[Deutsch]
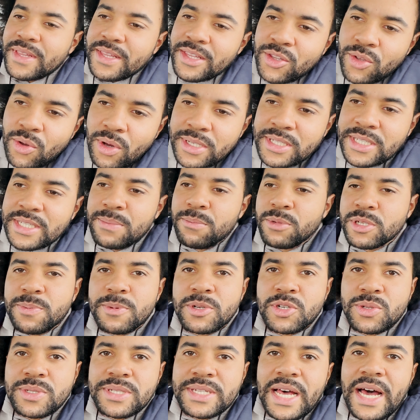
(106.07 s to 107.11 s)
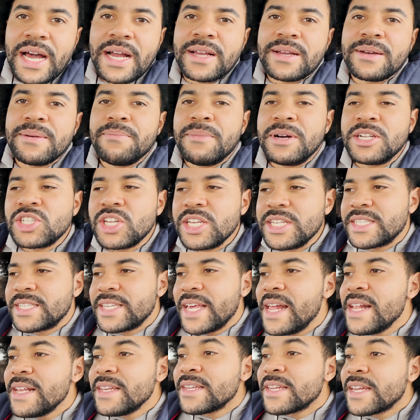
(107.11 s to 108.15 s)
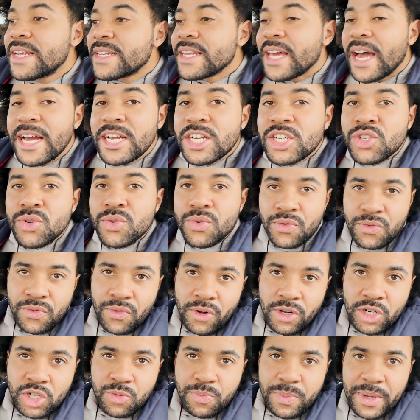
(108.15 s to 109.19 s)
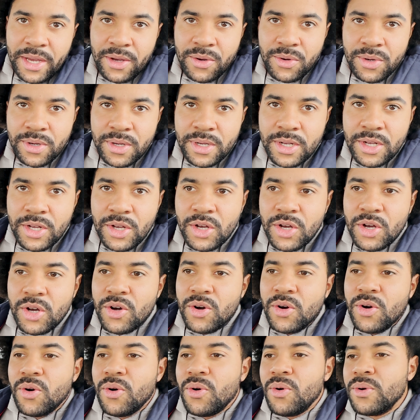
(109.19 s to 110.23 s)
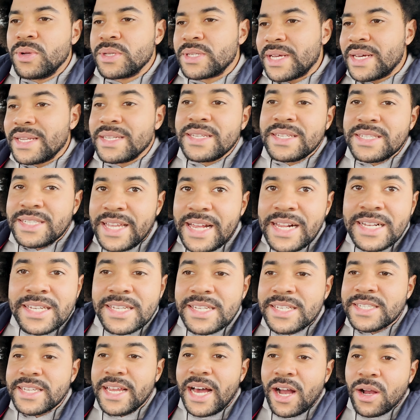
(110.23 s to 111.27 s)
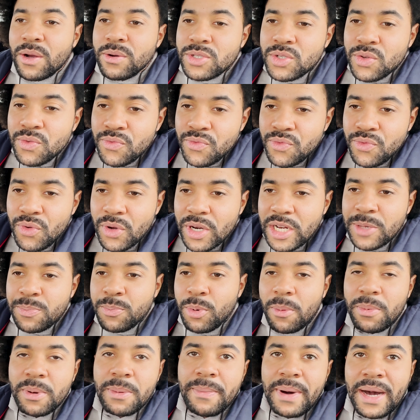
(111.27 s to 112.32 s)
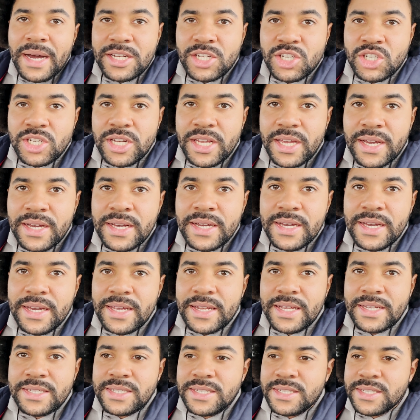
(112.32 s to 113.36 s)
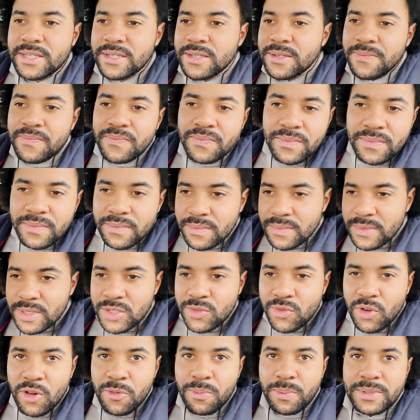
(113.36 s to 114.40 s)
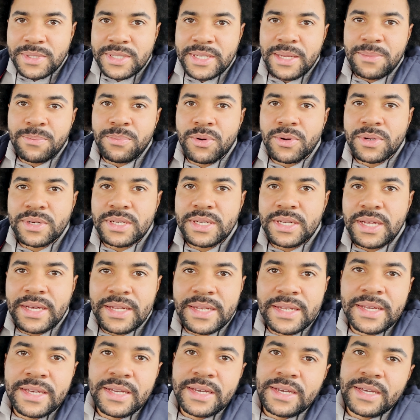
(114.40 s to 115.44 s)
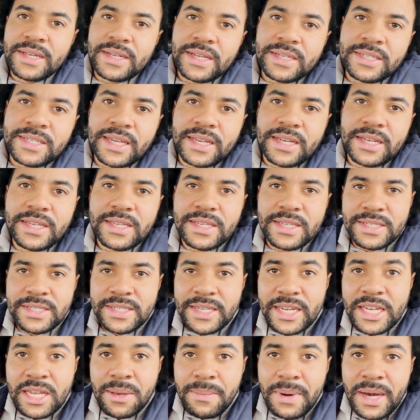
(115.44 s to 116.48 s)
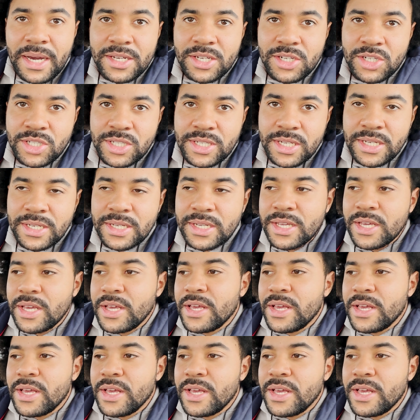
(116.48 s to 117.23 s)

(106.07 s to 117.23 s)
Trotzdem muss man schon sagen, man steht selten in einer 3 Stunden Vollsperrung und dann selten ist der Akku so wirklich problematisch leer, dass diese 12 Prozentpunkte dann tatsächlich sehr dramatisch sind.